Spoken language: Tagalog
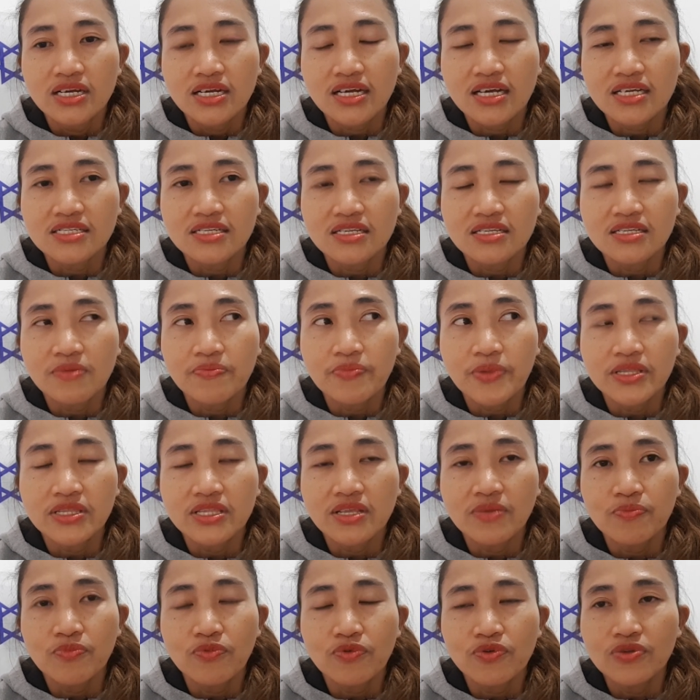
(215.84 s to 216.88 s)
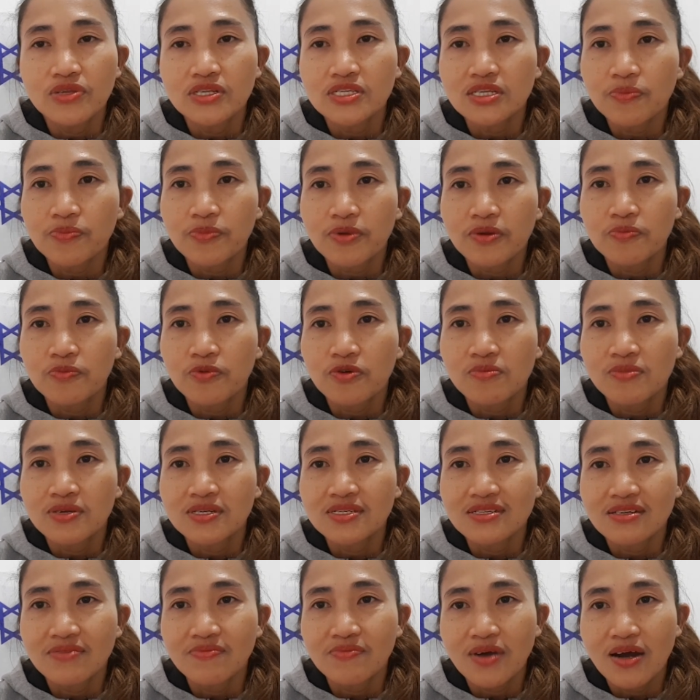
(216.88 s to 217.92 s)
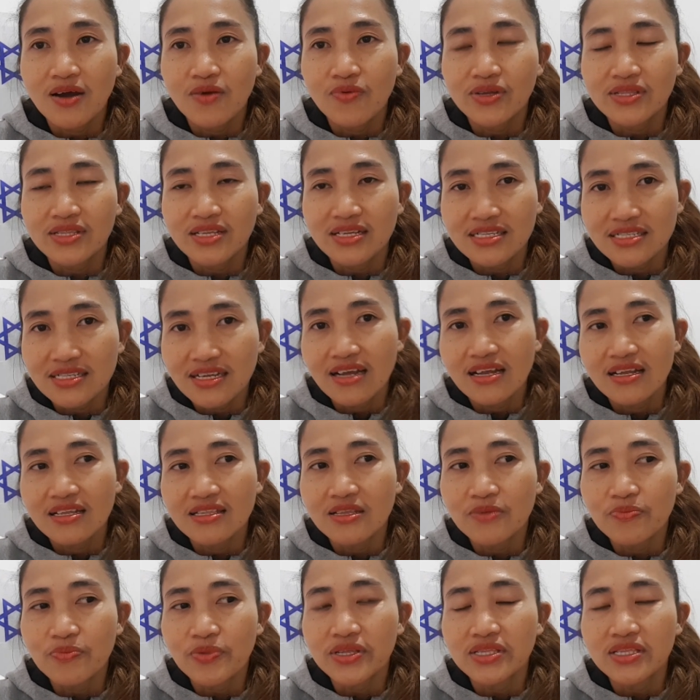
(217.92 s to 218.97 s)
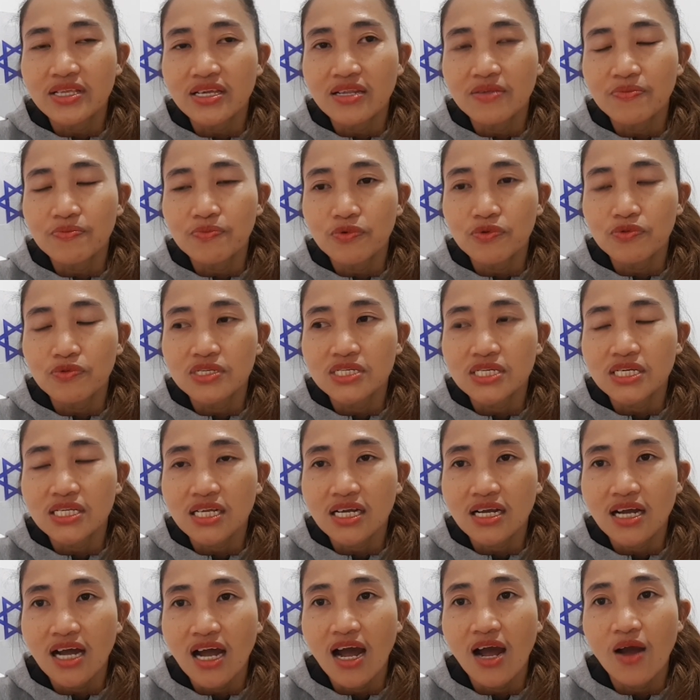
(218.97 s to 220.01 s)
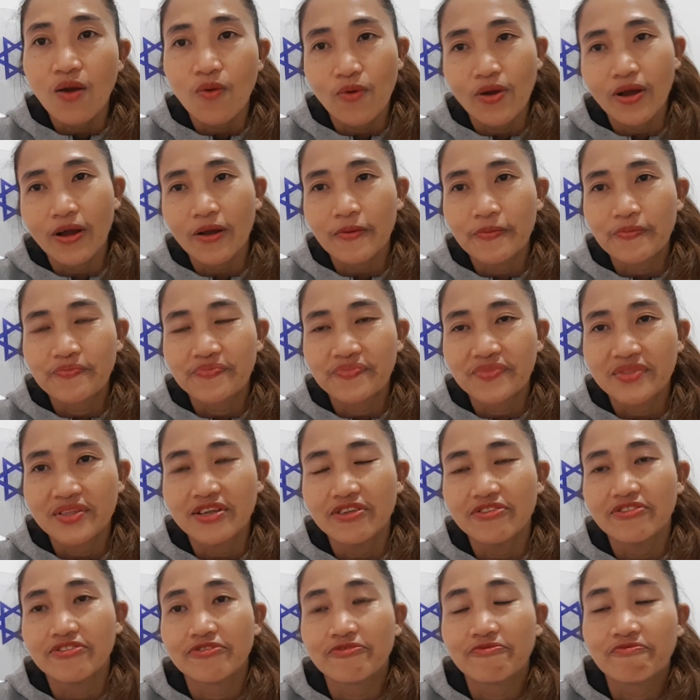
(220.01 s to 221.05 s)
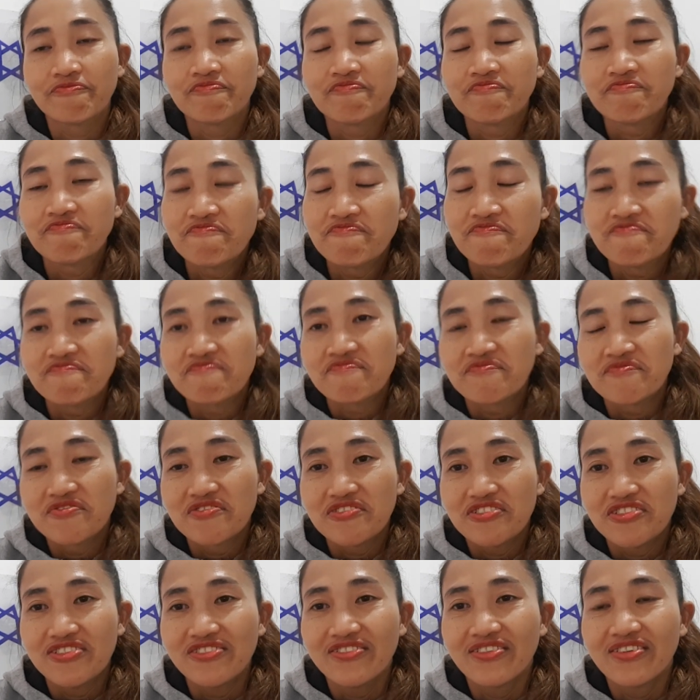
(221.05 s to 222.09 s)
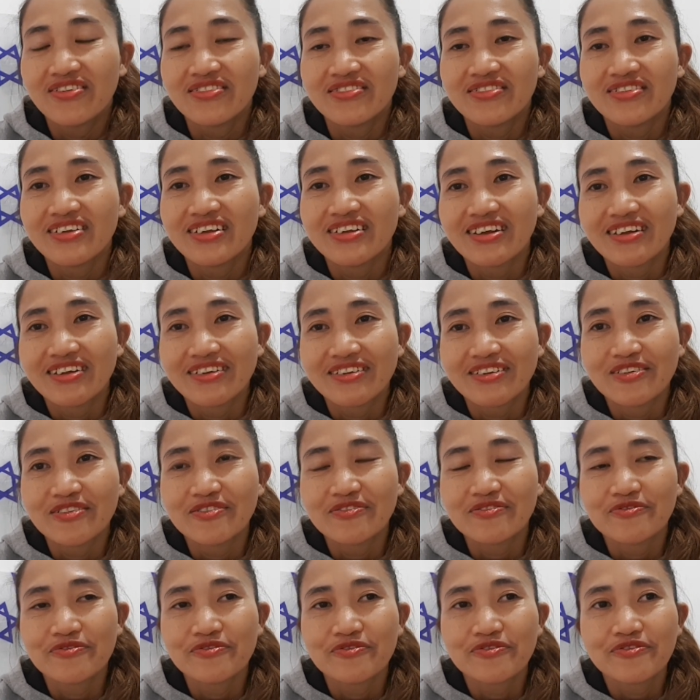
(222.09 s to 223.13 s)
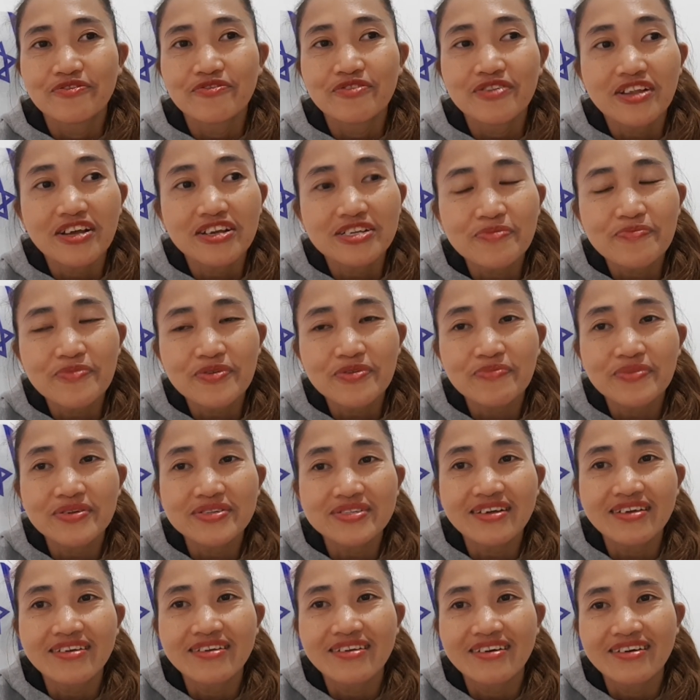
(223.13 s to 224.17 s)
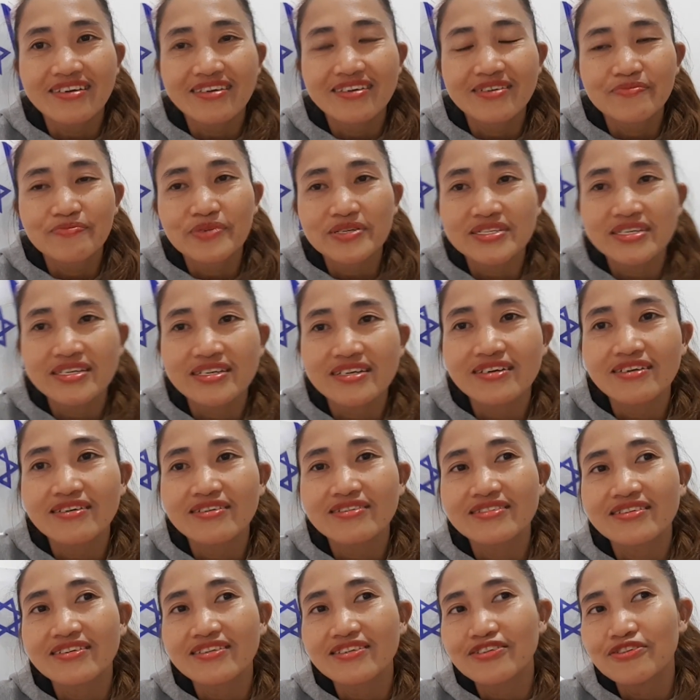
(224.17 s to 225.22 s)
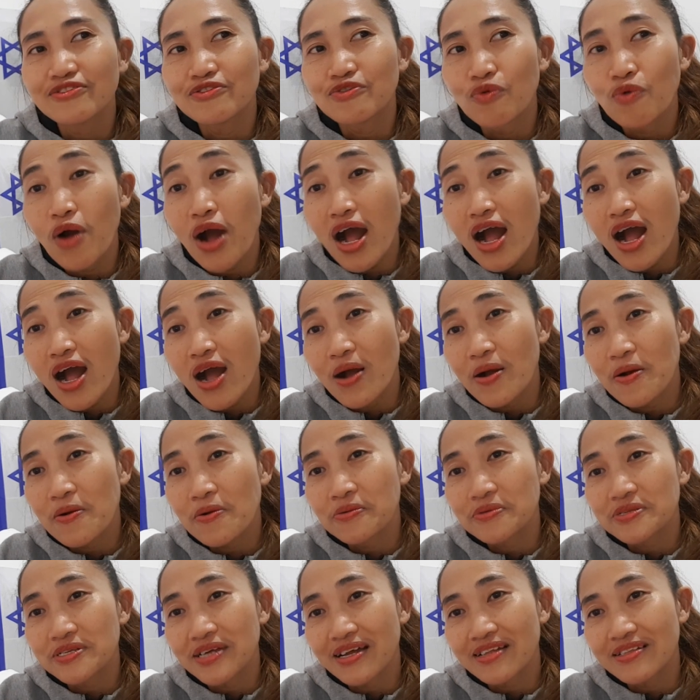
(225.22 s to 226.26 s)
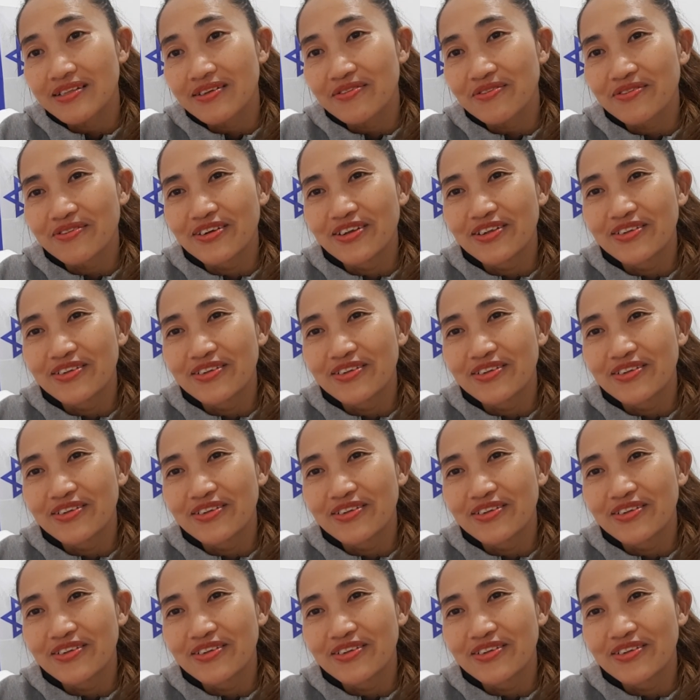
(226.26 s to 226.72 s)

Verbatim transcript: Kasi depende po yun sa performance ng bawat isa. Depende rin po dun sa nagahawak. Ganon. Yun. Wala, syempre masaya. Masaya ang narinig ko, wow, sana all